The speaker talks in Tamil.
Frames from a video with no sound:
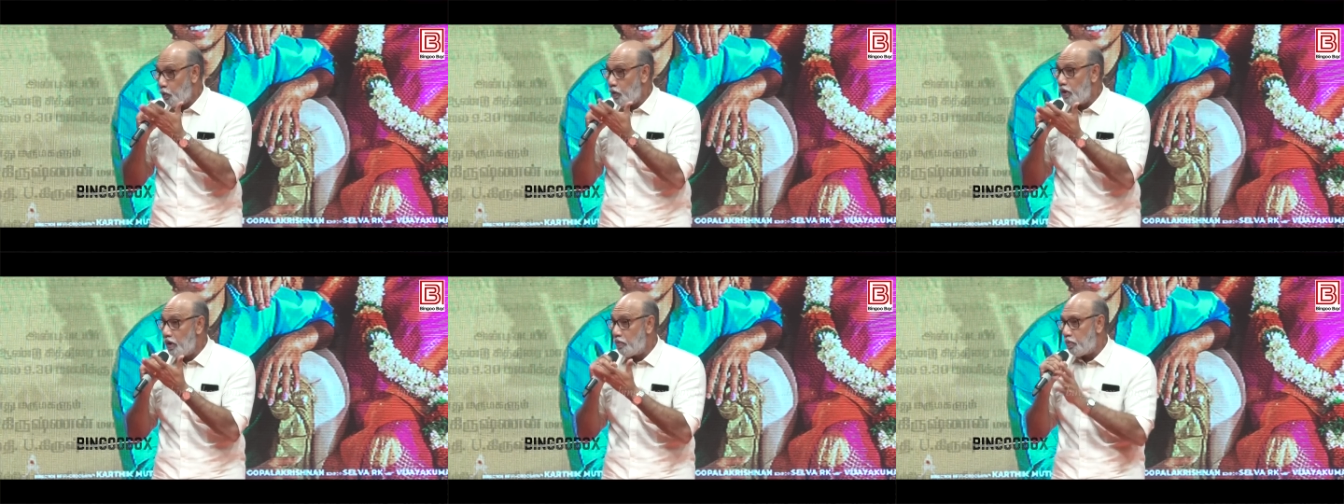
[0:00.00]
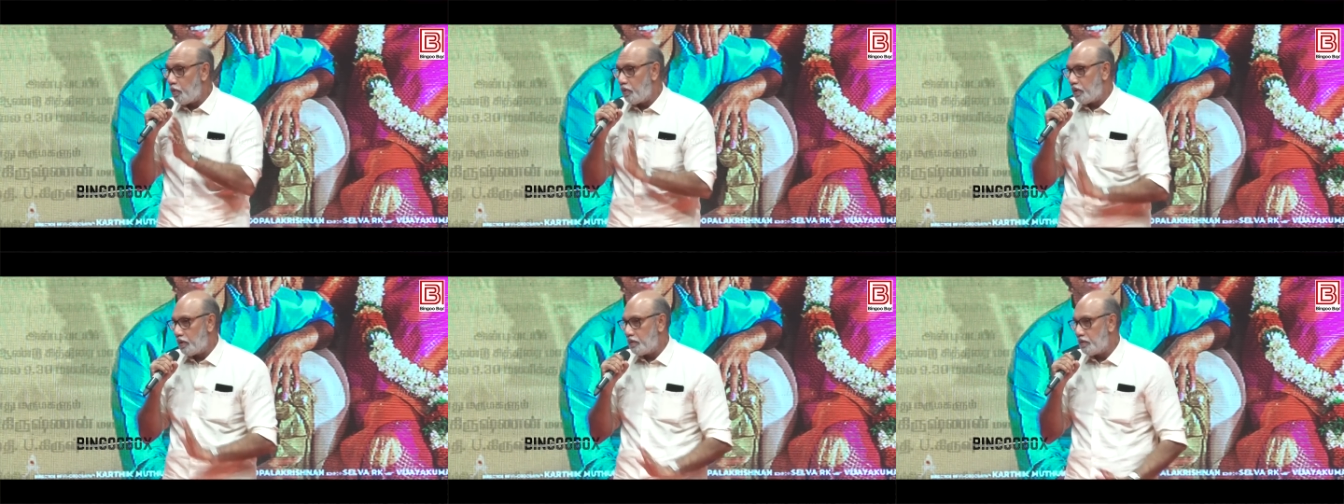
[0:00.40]
உயிர்
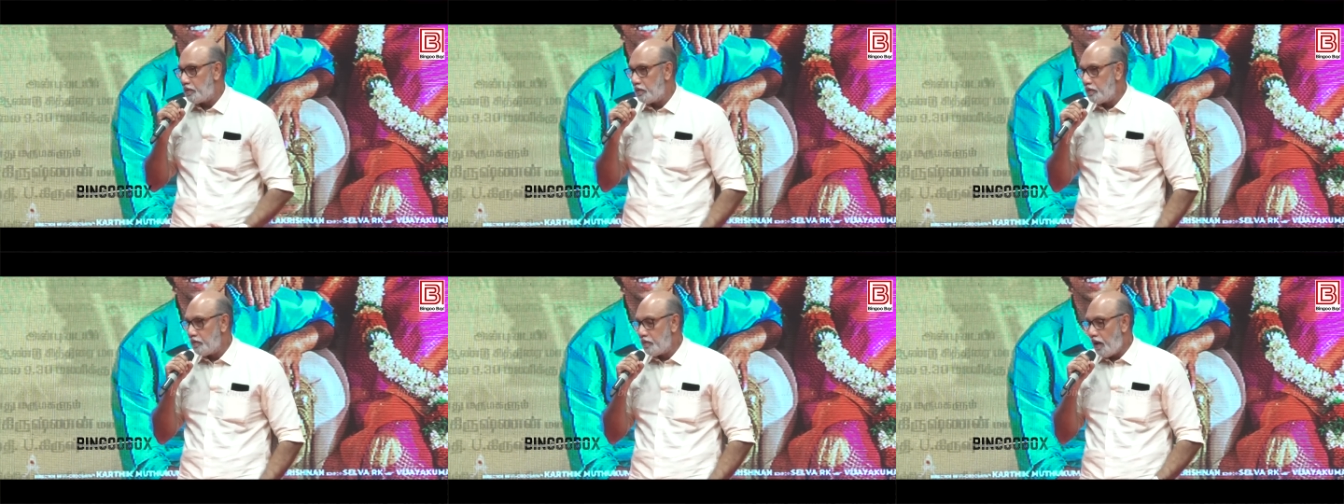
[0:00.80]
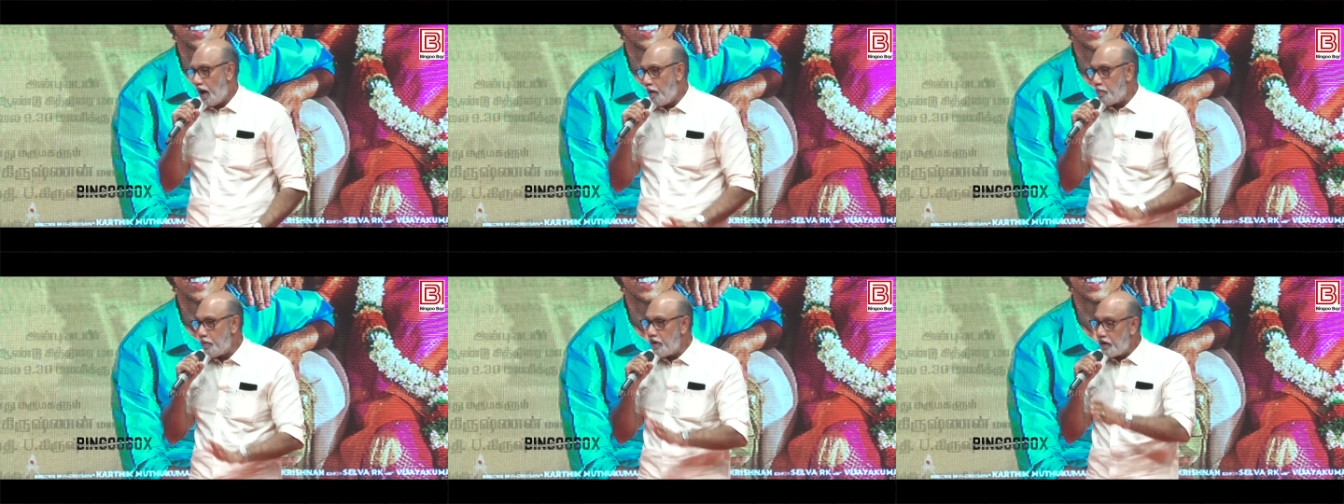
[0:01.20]
போது
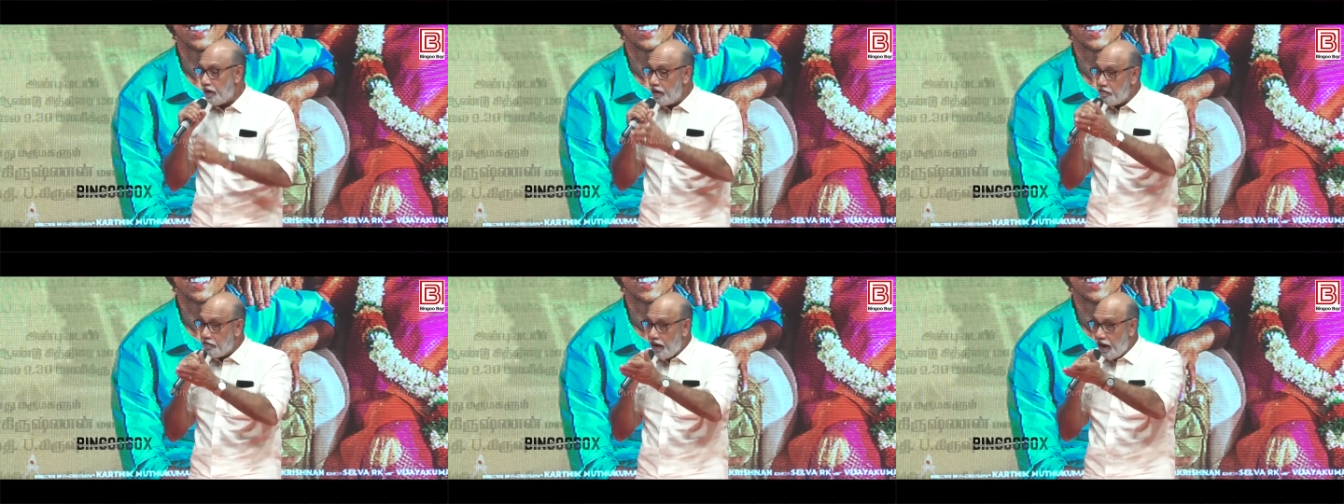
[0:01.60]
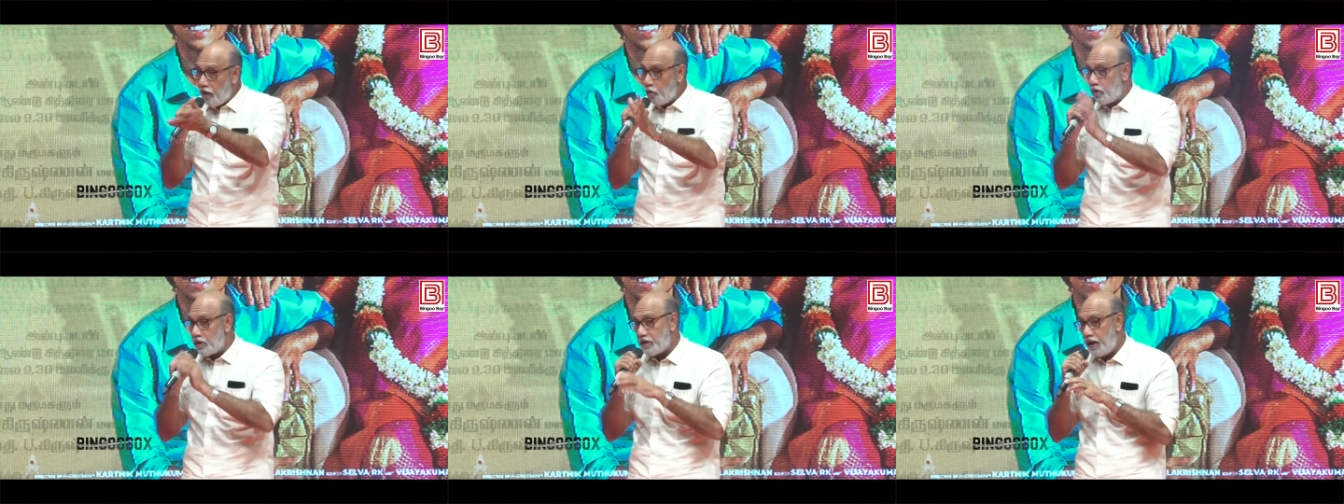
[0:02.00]
அப்படி இருக்கையில் வேற
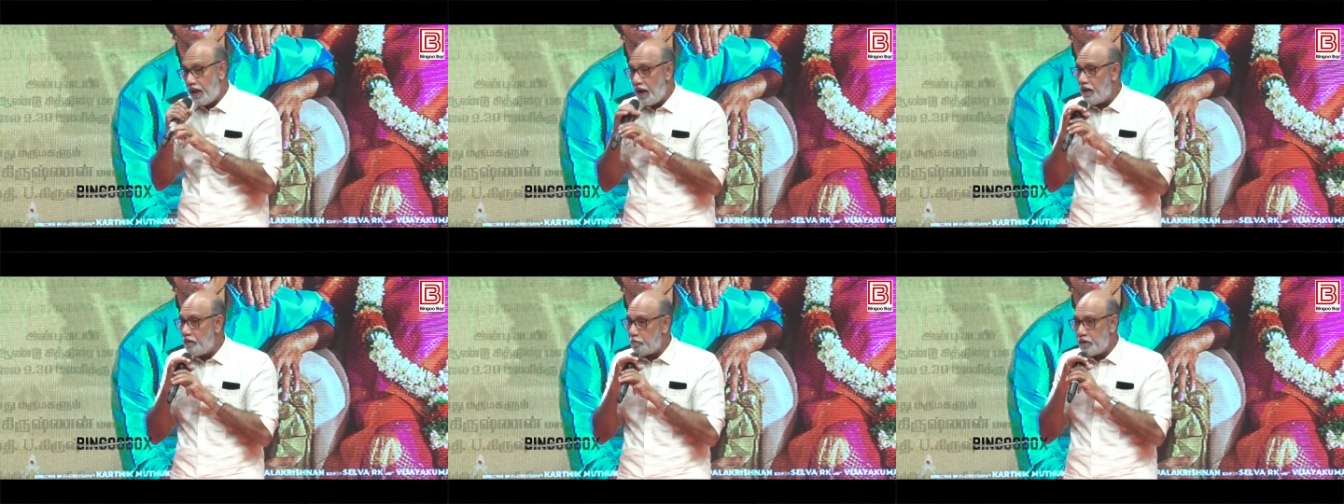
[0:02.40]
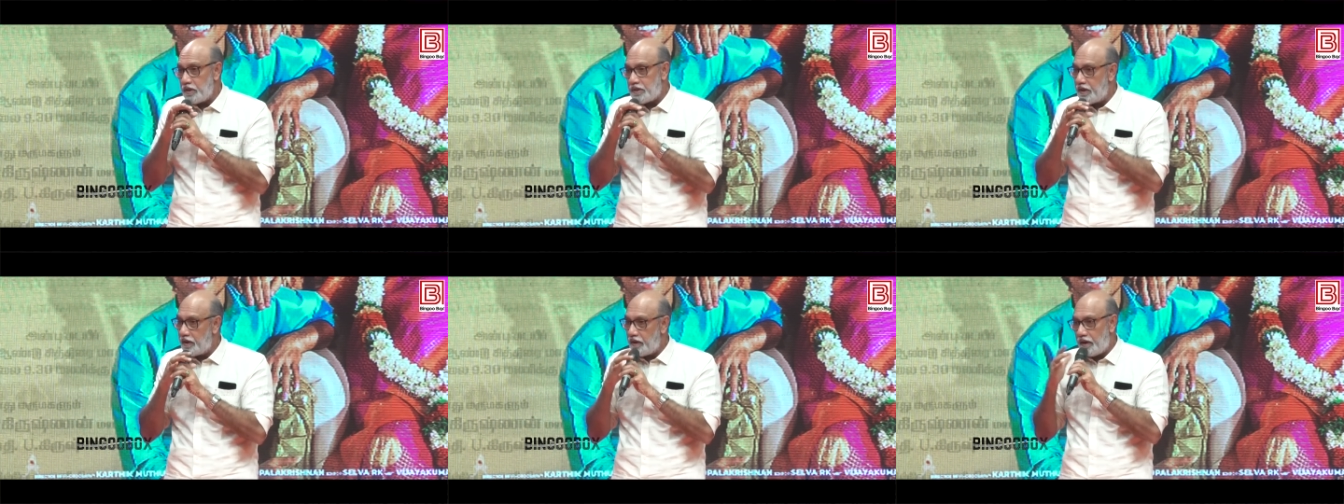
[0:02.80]
ஒரு ஸ்லாங்
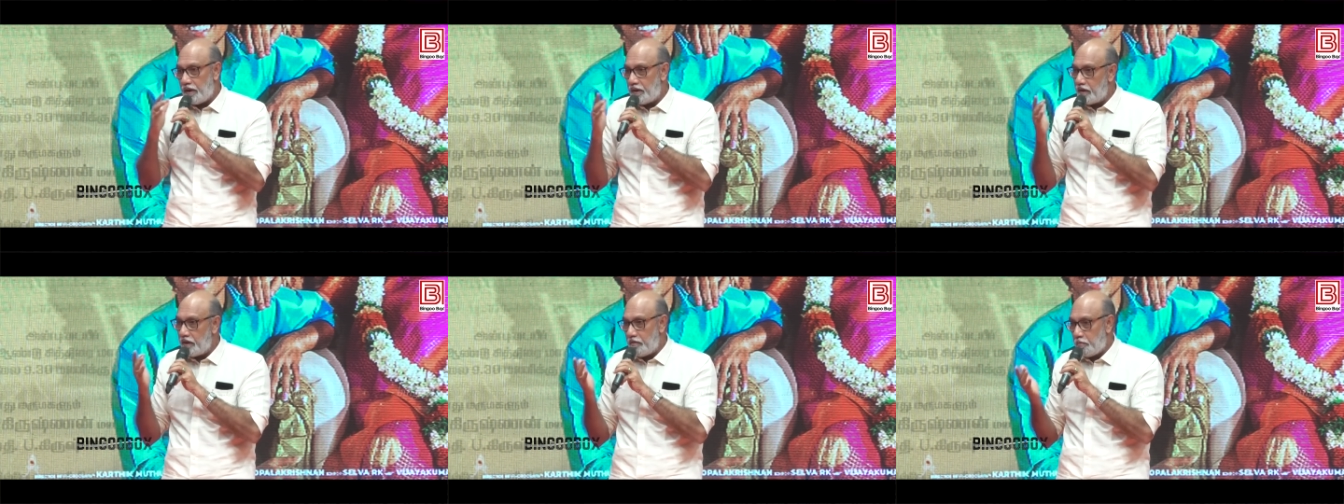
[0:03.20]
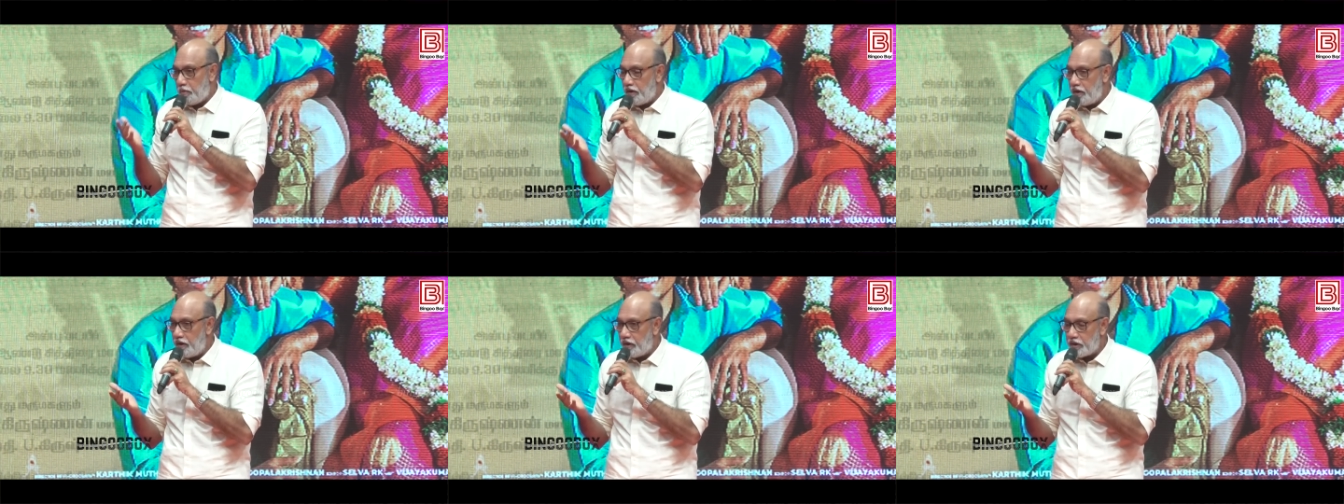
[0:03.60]
பேசி நடிக்கிறதுங்கிறது
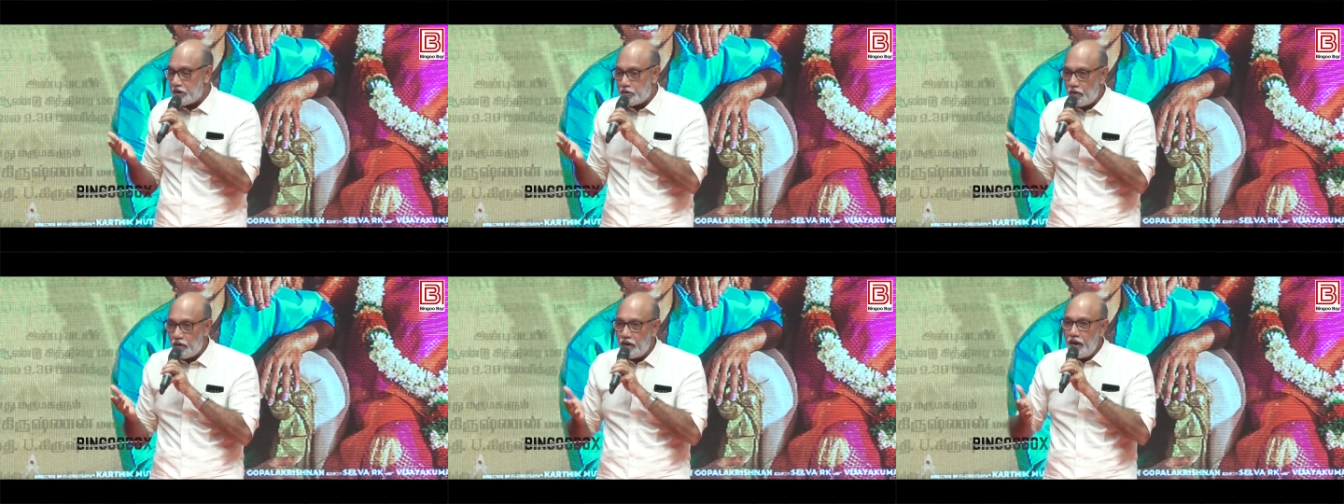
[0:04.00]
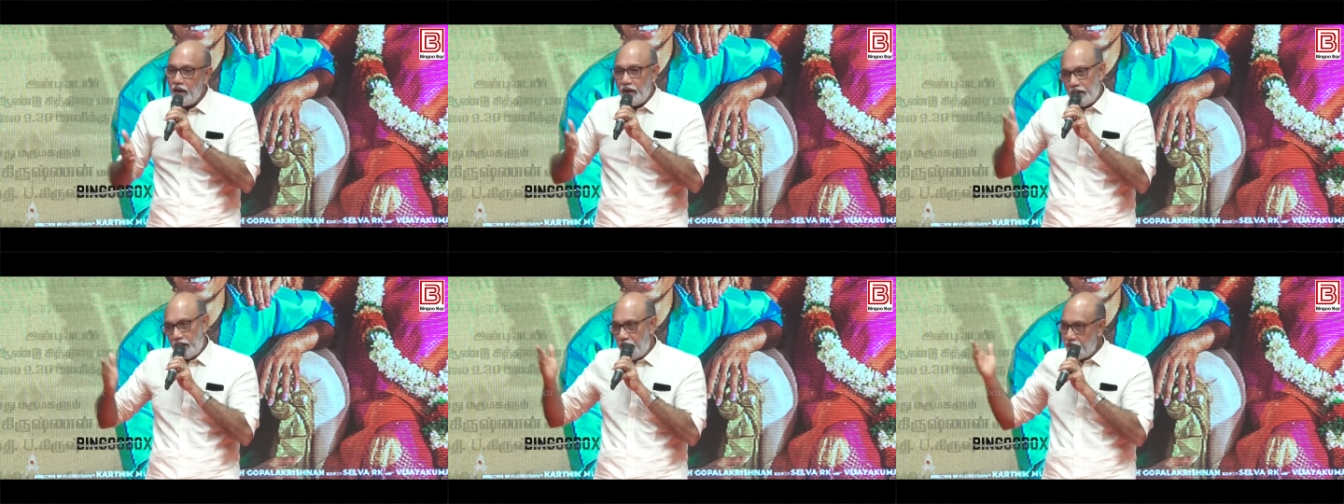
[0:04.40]
பெரிய கஷ்டம்
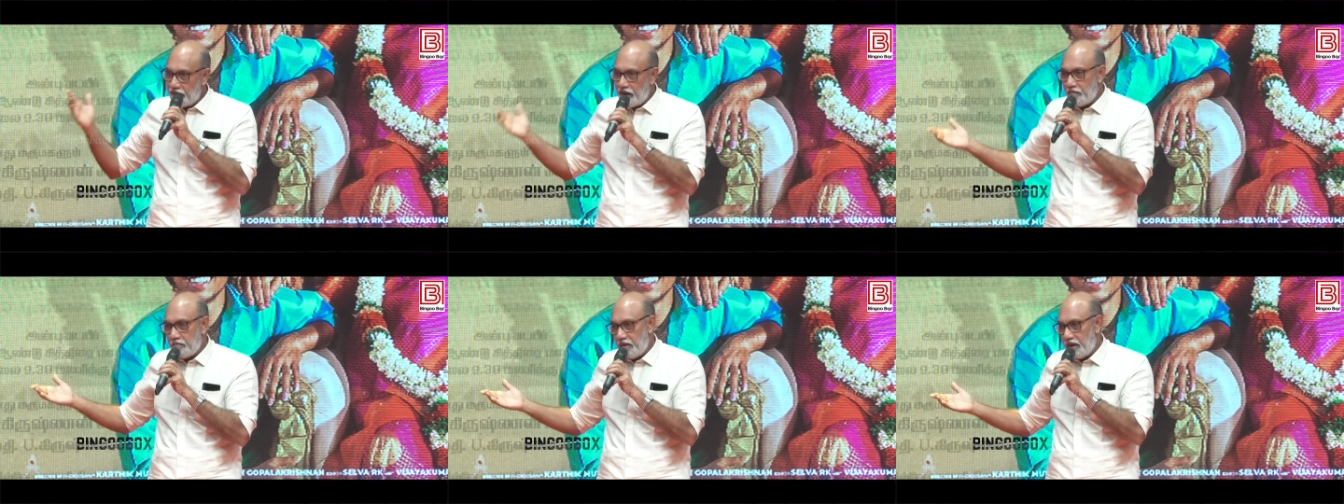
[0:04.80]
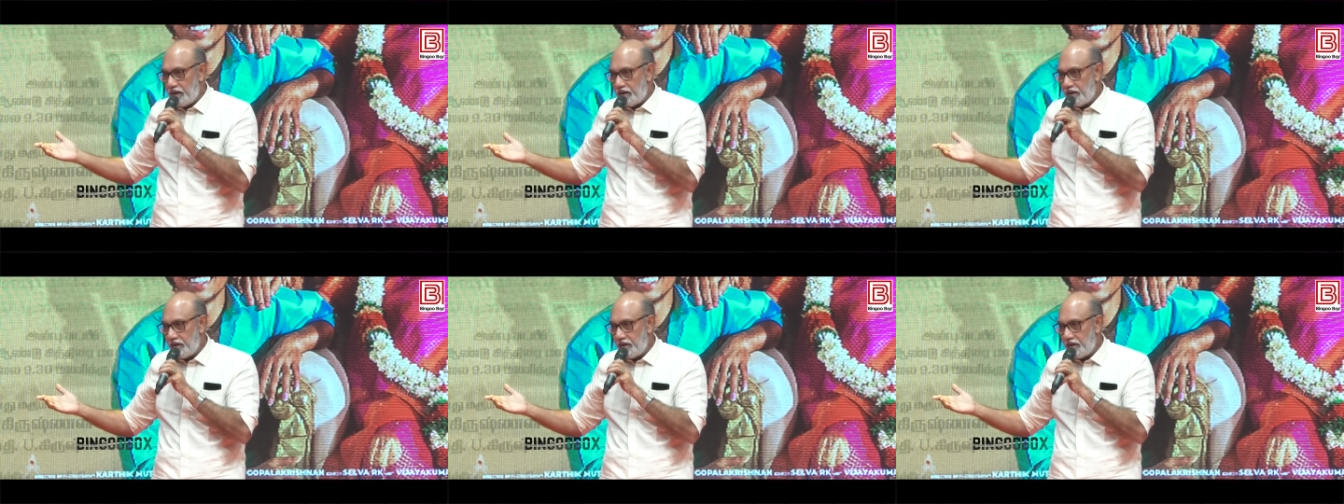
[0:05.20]
லலிதாம்மா